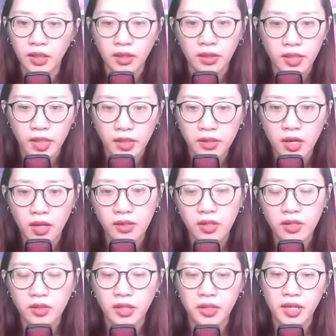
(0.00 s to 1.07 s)
Chỉ cần có
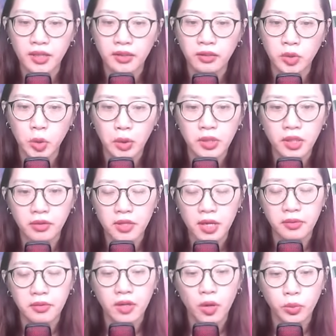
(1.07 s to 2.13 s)
người đến, tôi nhất
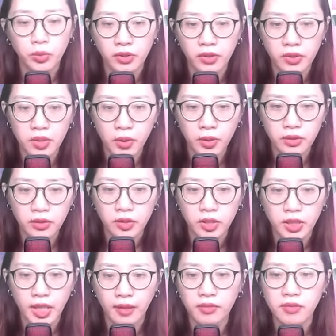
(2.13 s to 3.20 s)
định không từ chối,
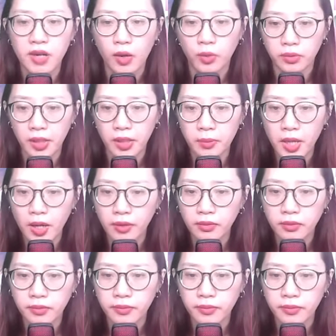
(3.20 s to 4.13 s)
sẵn lòng tiếp đón.